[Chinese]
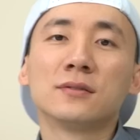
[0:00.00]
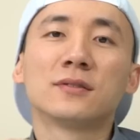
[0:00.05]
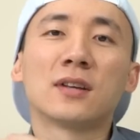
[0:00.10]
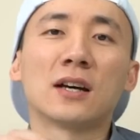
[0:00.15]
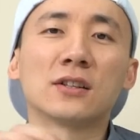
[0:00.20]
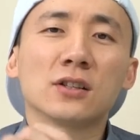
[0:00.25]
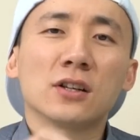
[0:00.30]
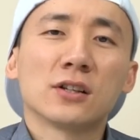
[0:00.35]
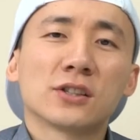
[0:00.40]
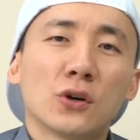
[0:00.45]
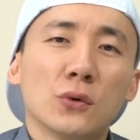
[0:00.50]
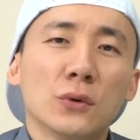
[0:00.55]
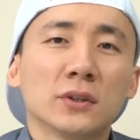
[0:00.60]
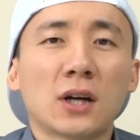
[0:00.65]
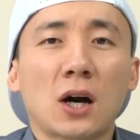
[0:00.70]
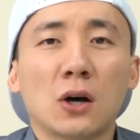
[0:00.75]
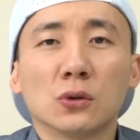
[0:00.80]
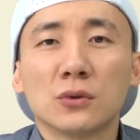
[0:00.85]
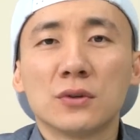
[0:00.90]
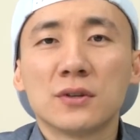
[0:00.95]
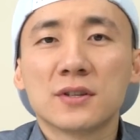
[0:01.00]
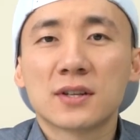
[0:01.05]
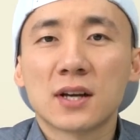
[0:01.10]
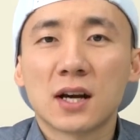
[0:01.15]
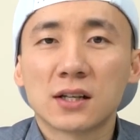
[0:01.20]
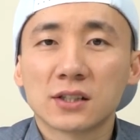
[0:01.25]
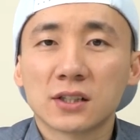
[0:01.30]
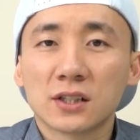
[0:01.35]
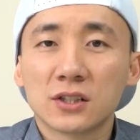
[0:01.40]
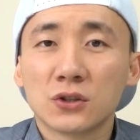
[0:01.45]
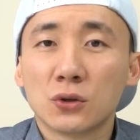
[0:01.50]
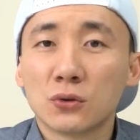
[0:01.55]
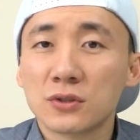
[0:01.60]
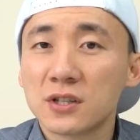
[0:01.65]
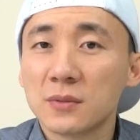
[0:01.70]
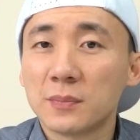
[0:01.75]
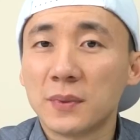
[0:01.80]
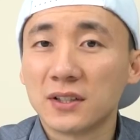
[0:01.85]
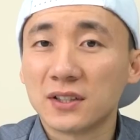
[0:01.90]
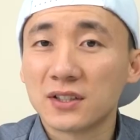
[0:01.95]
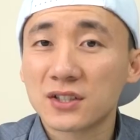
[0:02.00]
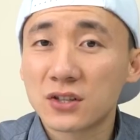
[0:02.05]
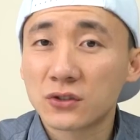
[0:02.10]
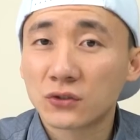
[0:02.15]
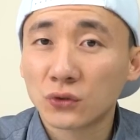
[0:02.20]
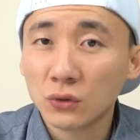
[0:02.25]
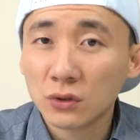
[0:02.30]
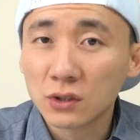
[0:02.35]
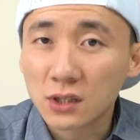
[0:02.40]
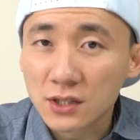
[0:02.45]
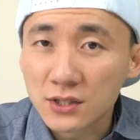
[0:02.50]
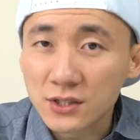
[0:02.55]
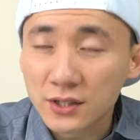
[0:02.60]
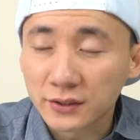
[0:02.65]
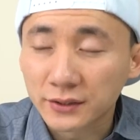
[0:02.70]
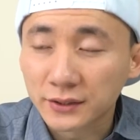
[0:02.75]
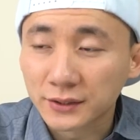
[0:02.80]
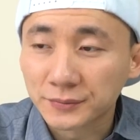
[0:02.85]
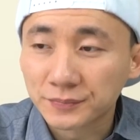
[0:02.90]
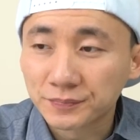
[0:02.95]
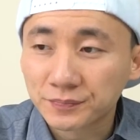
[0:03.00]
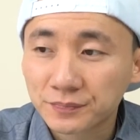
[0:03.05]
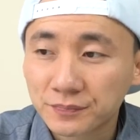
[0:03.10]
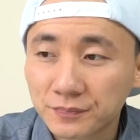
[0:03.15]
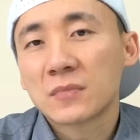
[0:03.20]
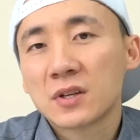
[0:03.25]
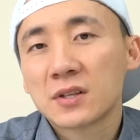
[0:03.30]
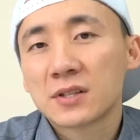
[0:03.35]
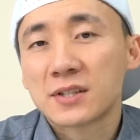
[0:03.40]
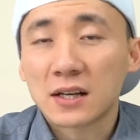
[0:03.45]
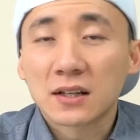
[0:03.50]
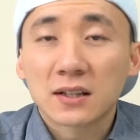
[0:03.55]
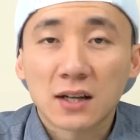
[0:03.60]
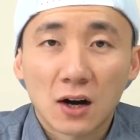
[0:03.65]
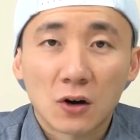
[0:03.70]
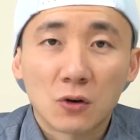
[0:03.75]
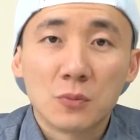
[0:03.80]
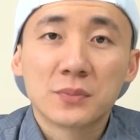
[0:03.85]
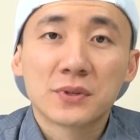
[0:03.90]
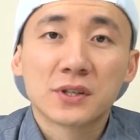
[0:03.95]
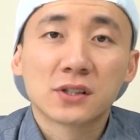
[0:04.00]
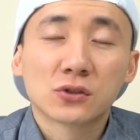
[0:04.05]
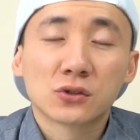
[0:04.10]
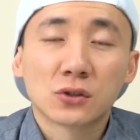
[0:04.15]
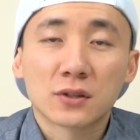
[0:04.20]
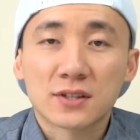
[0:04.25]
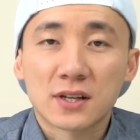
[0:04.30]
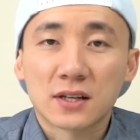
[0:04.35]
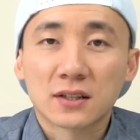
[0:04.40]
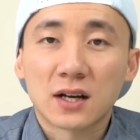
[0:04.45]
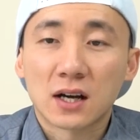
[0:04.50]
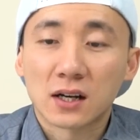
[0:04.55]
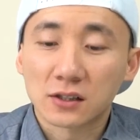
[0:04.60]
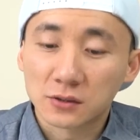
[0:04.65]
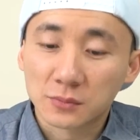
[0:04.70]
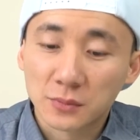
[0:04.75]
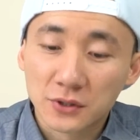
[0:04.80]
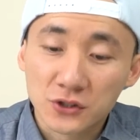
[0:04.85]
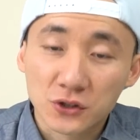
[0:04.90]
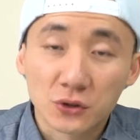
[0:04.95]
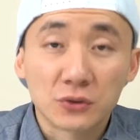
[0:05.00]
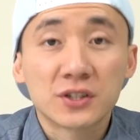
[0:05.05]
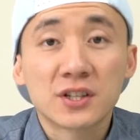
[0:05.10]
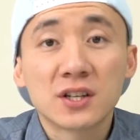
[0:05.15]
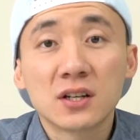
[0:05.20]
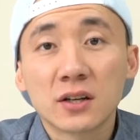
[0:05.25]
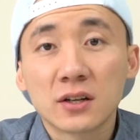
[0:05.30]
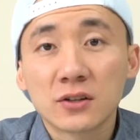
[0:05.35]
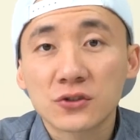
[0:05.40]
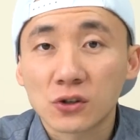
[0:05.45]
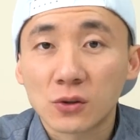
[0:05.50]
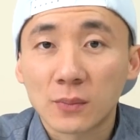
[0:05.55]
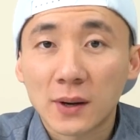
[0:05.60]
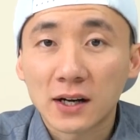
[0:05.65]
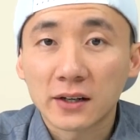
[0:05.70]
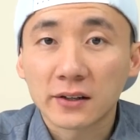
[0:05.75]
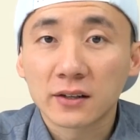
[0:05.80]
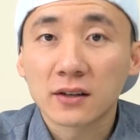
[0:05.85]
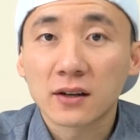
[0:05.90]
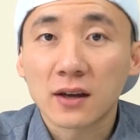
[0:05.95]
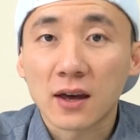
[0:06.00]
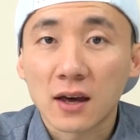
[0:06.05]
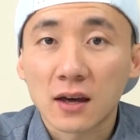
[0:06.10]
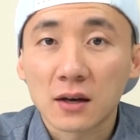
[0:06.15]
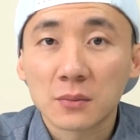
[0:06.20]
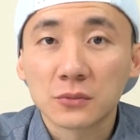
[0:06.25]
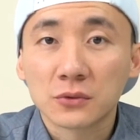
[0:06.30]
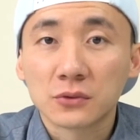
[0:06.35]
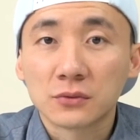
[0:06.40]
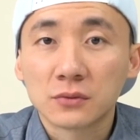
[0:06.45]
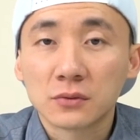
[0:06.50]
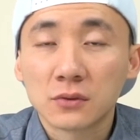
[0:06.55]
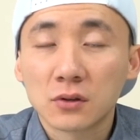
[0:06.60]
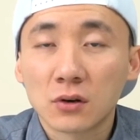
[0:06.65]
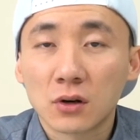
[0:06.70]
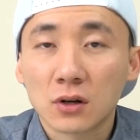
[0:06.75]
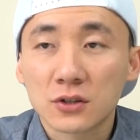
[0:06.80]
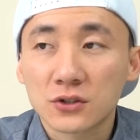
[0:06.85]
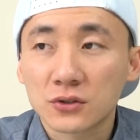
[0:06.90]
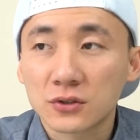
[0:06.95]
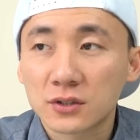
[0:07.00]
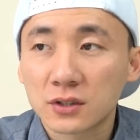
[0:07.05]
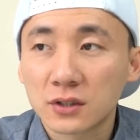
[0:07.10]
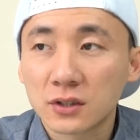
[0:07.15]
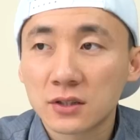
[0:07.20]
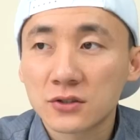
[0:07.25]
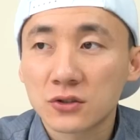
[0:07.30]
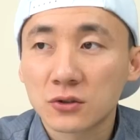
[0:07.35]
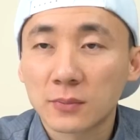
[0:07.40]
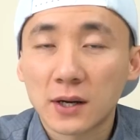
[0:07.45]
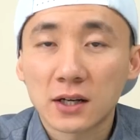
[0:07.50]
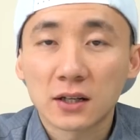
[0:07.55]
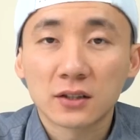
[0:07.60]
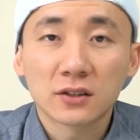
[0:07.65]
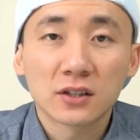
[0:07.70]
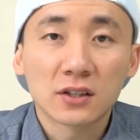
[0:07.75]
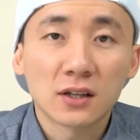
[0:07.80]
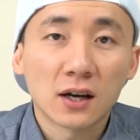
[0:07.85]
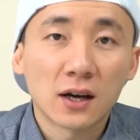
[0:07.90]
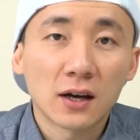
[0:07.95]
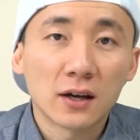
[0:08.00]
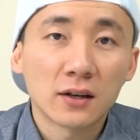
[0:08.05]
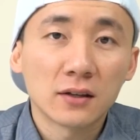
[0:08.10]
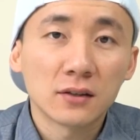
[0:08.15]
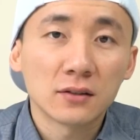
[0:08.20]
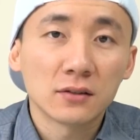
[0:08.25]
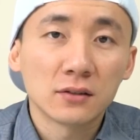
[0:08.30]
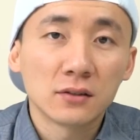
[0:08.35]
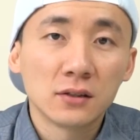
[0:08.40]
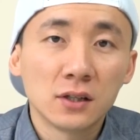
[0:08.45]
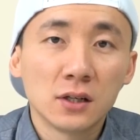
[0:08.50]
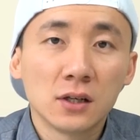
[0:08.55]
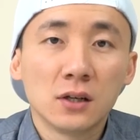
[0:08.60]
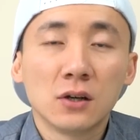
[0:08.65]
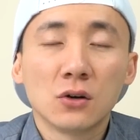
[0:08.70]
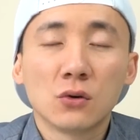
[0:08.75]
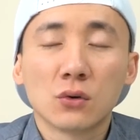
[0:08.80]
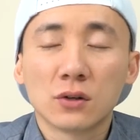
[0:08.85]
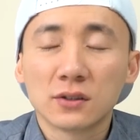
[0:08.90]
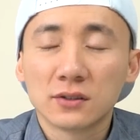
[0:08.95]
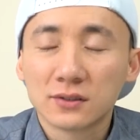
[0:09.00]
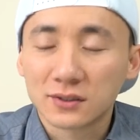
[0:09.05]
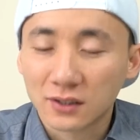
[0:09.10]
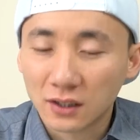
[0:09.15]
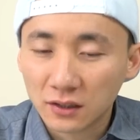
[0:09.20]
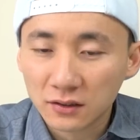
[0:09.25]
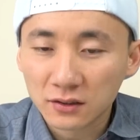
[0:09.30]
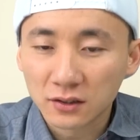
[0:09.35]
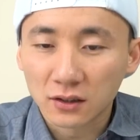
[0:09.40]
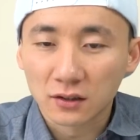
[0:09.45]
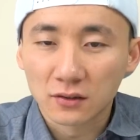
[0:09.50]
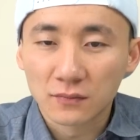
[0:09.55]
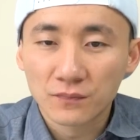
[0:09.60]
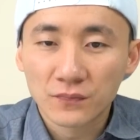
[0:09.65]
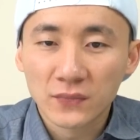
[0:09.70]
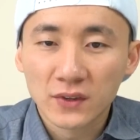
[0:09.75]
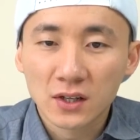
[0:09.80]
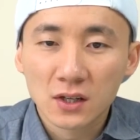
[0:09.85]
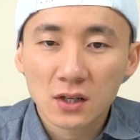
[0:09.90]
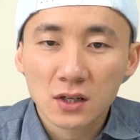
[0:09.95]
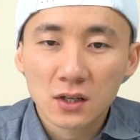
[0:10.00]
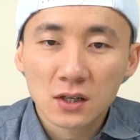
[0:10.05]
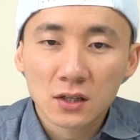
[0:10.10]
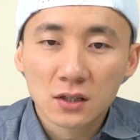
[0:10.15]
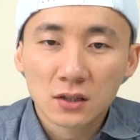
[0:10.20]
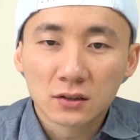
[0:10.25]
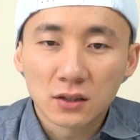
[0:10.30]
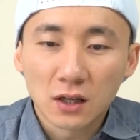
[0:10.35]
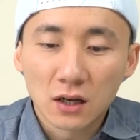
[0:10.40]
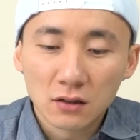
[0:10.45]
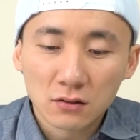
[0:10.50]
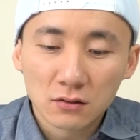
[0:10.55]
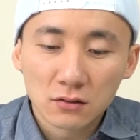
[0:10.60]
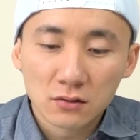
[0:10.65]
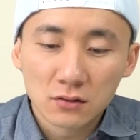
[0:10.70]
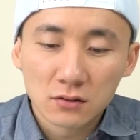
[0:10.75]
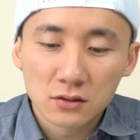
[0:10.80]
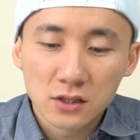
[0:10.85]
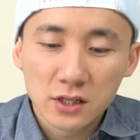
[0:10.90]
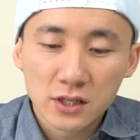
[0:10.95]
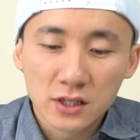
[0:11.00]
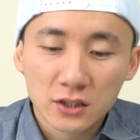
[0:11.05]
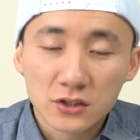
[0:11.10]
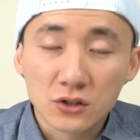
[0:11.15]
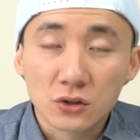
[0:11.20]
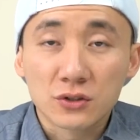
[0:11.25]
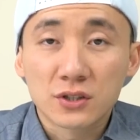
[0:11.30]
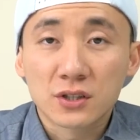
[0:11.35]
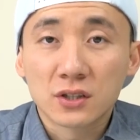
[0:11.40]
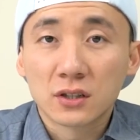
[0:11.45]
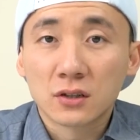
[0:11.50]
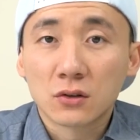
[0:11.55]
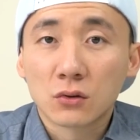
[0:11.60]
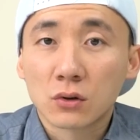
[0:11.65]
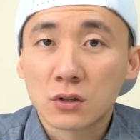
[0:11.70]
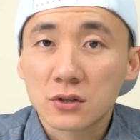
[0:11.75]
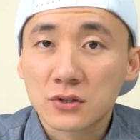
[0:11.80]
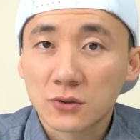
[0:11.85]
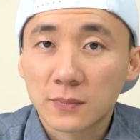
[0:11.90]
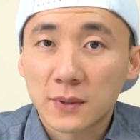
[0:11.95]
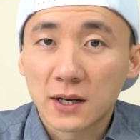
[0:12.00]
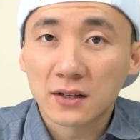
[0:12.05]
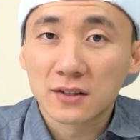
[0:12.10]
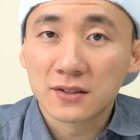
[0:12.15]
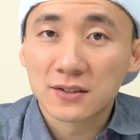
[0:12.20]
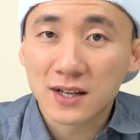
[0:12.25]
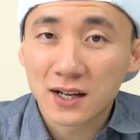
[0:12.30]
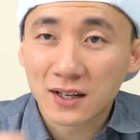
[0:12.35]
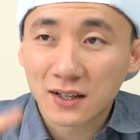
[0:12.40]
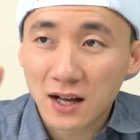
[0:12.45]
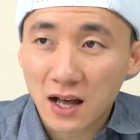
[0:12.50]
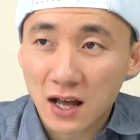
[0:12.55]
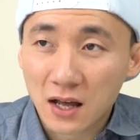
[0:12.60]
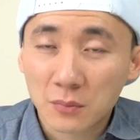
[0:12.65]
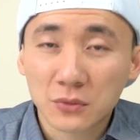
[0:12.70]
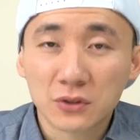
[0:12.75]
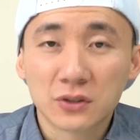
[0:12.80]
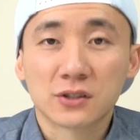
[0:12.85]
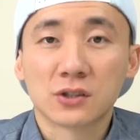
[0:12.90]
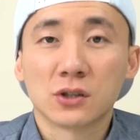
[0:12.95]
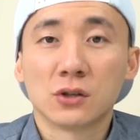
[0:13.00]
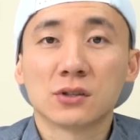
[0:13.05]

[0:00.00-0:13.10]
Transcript: 在这里稍微讨论一下这个游戏本的综合性能。显卡，我们平时说的显卡，什么九七零 九八零 M 或者九七零 九八零 T I 或者等等。当一个九七零或者九八零加一个 M 的时